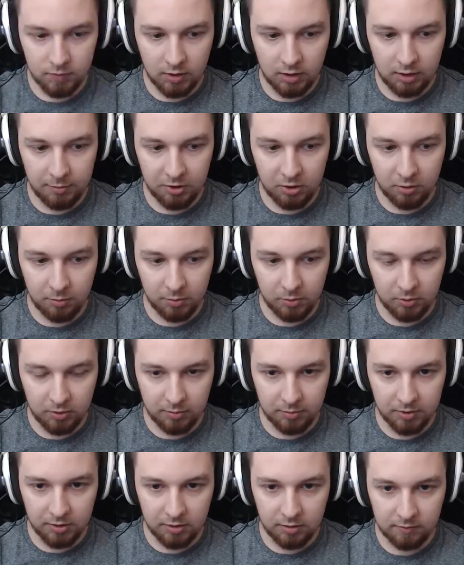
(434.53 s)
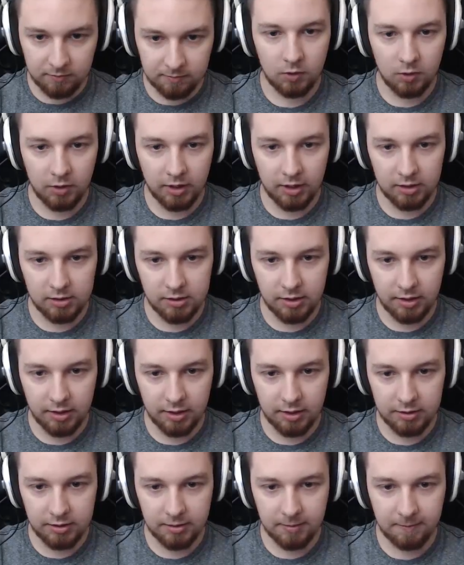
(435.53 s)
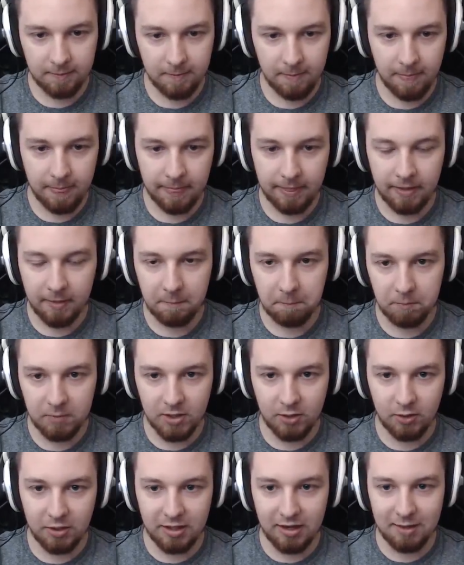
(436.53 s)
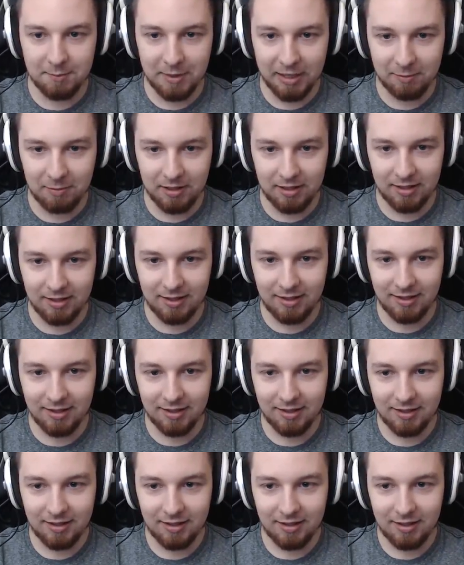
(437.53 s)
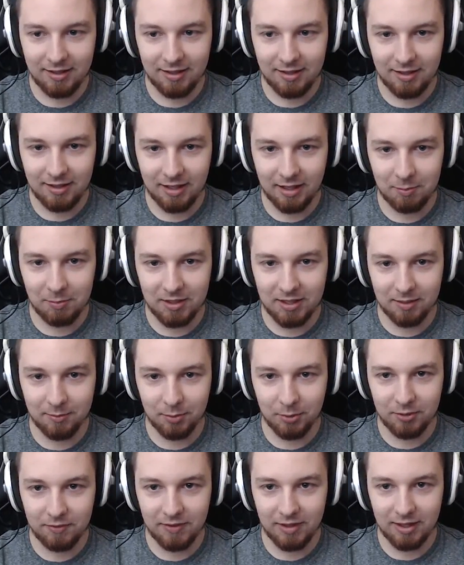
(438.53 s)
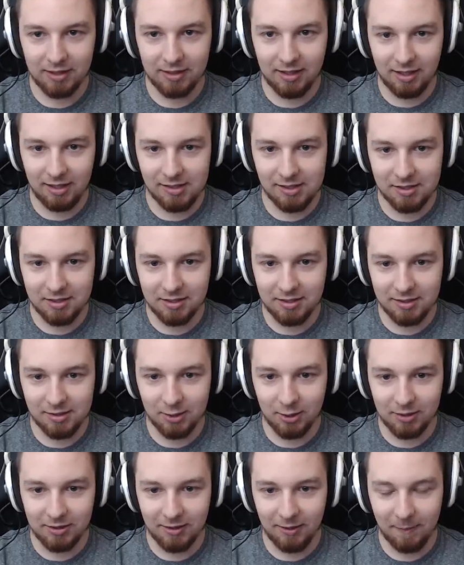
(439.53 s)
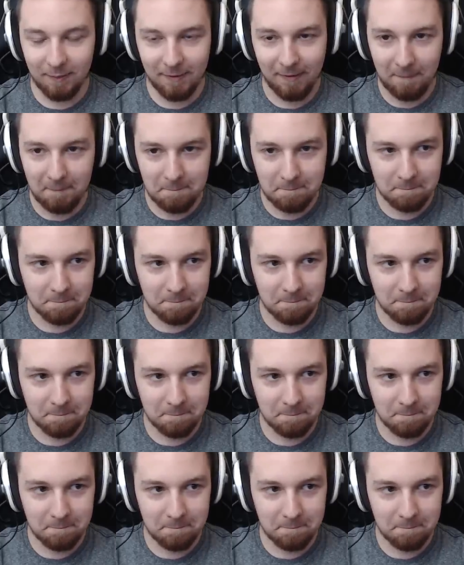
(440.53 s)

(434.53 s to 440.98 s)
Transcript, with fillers: Ale mnie obił tamten. Dawaj. To ja chcę jechać. Tylko to nie musisz wiem, schody mnie, budować. Jak chyba. mnie tam podwie... A tak? Chcesz na te schody? Dobra.